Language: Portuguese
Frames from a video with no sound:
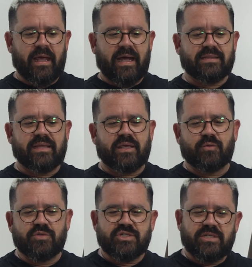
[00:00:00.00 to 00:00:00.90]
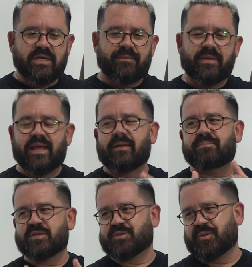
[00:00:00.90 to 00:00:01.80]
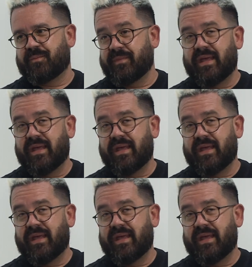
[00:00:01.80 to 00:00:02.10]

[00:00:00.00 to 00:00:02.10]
até que um dia ela pisou